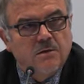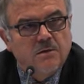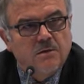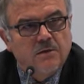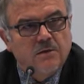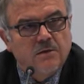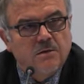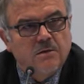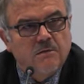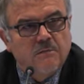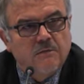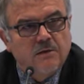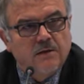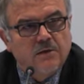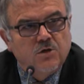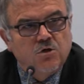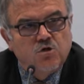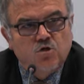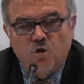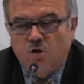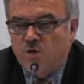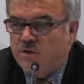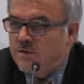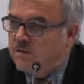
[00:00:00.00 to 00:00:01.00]
äh, wenn es
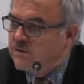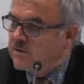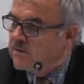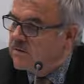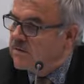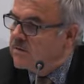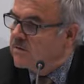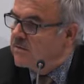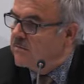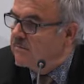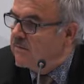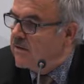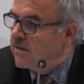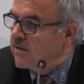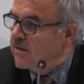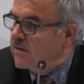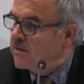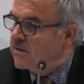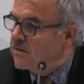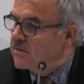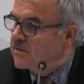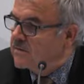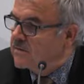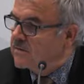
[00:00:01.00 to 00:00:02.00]
schönes äh, Wetter
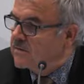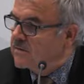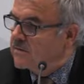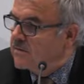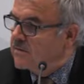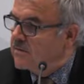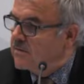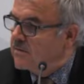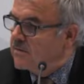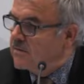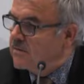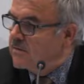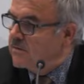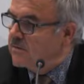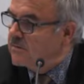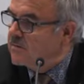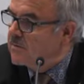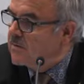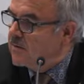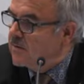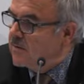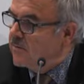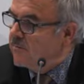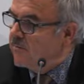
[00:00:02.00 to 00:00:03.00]
ist, äh,
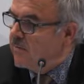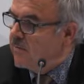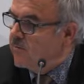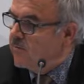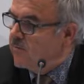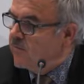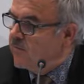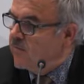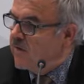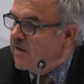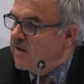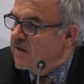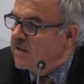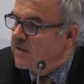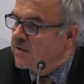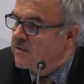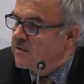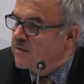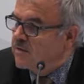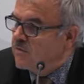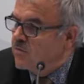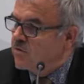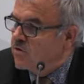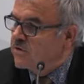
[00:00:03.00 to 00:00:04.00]
wenn man
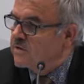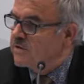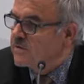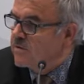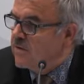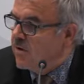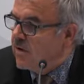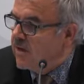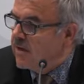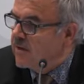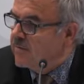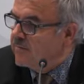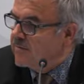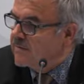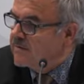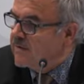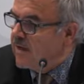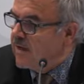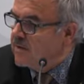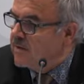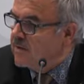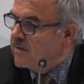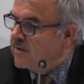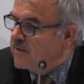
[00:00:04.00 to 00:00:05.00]
vielleicht Lust nach etwas
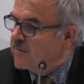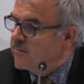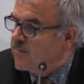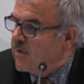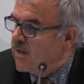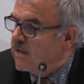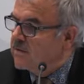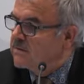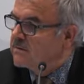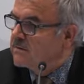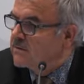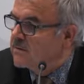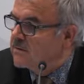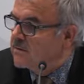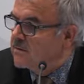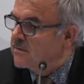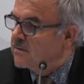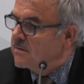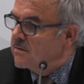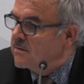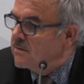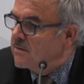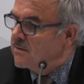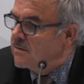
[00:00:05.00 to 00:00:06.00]
anderem hat.
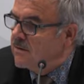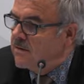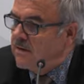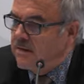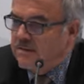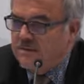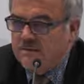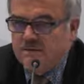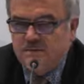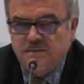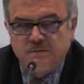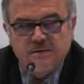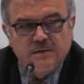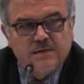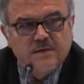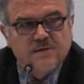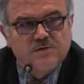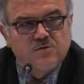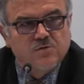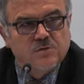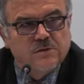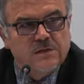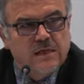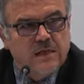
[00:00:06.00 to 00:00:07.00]
Es ist nicht
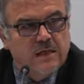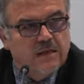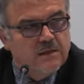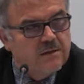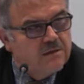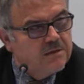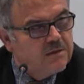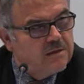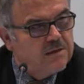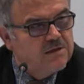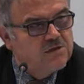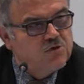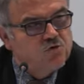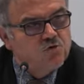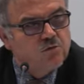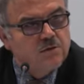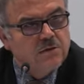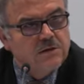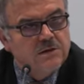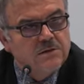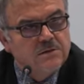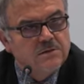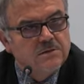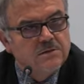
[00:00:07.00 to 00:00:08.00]
zu sehen, nicht zu
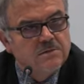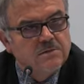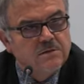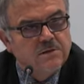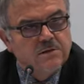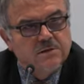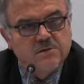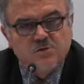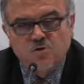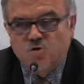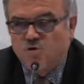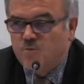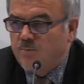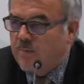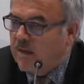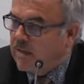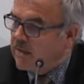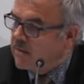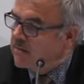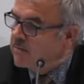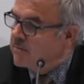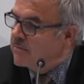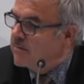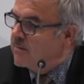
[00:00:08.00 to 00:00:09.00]
riechen, nicht zu
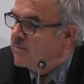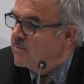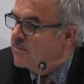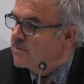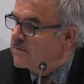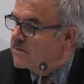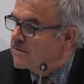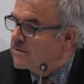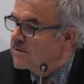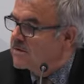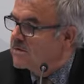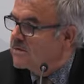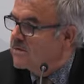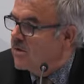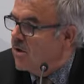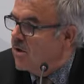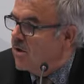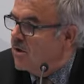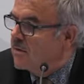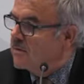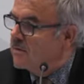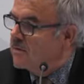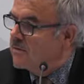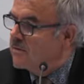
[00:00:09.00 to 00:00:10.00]
schmecken, aber es ist
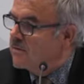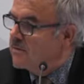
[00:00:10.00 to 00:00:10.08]
da.